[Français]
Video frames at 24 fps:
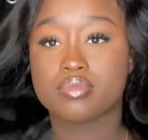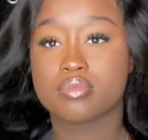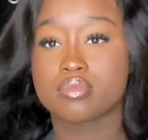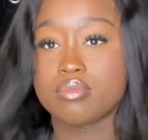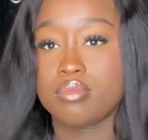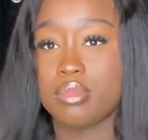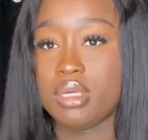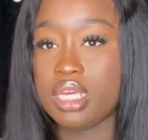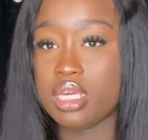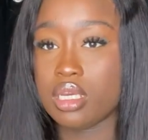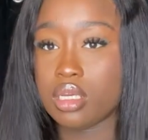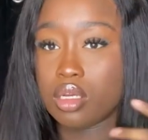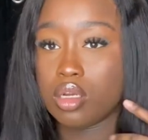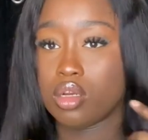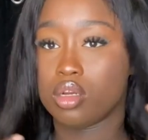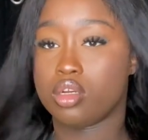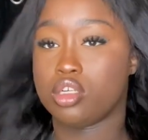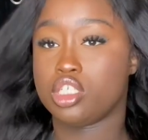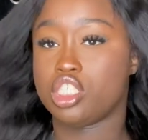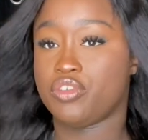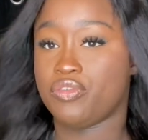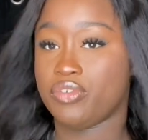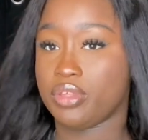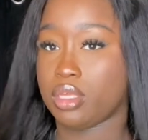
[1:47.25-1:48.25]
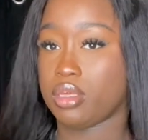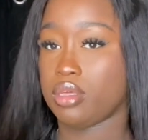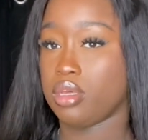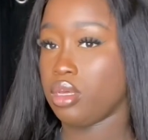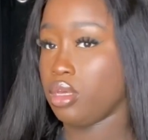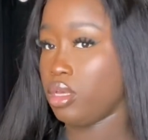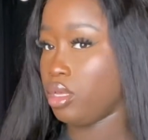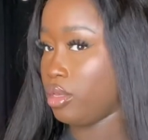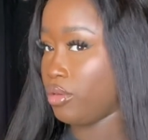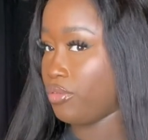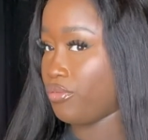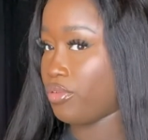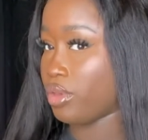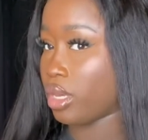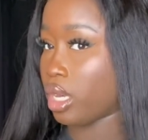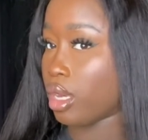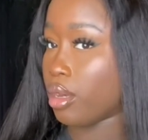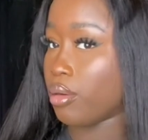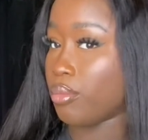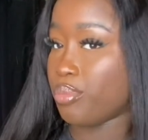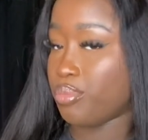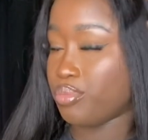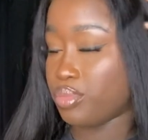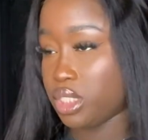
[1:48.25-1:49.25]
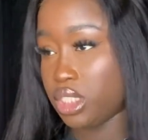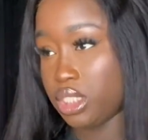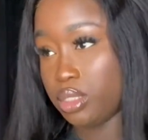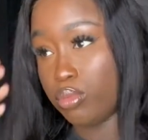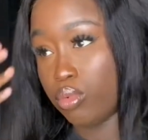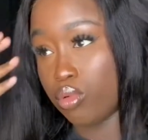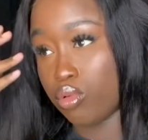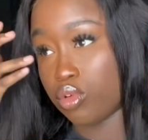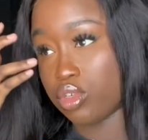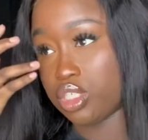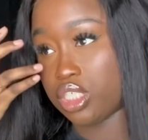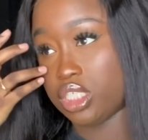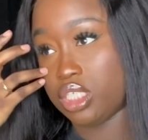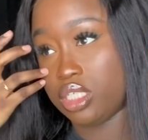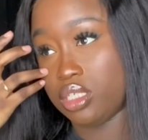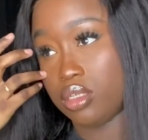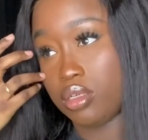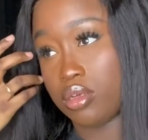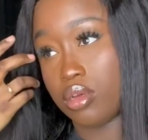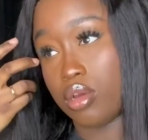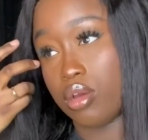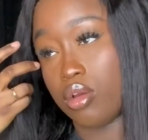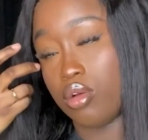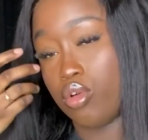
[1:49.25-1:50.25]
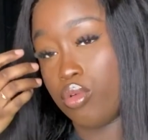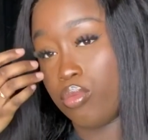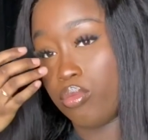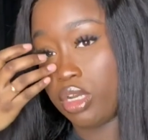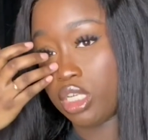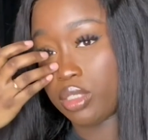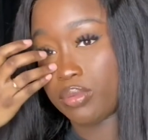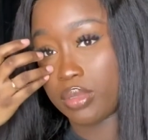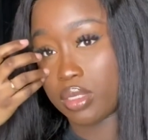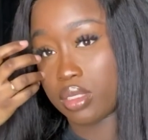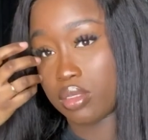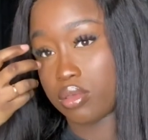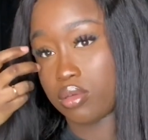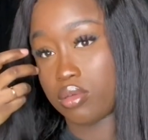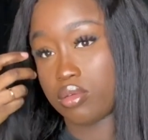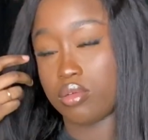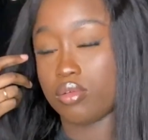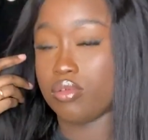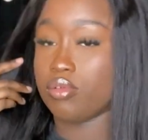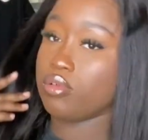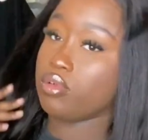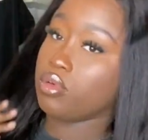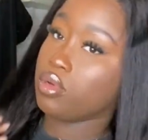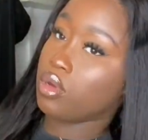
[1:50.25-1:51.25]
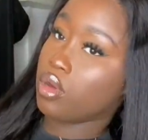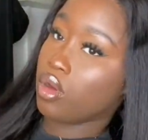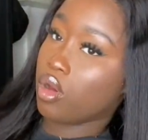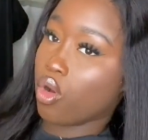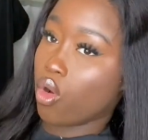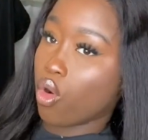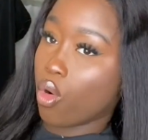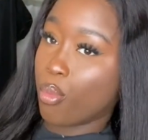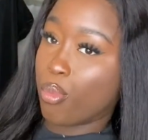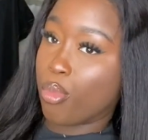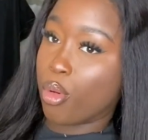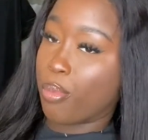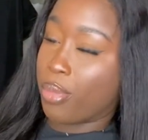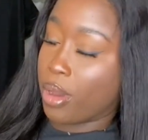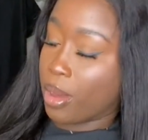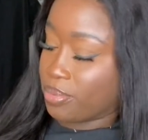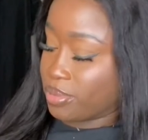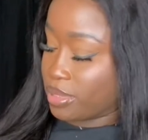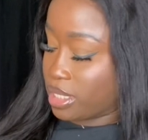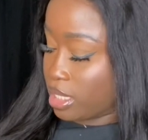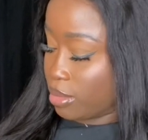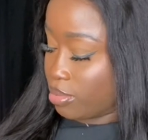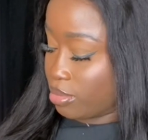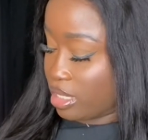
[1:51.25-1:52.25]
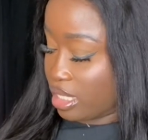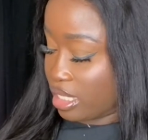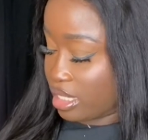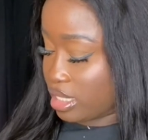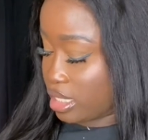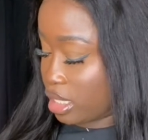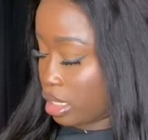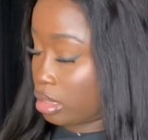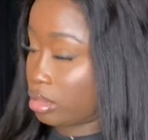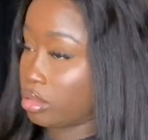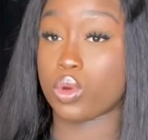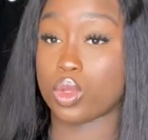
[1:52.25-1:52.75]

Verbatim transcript: Mais euh, je vais faire un petit brushing au mèche parce que on peut pas accepter ça.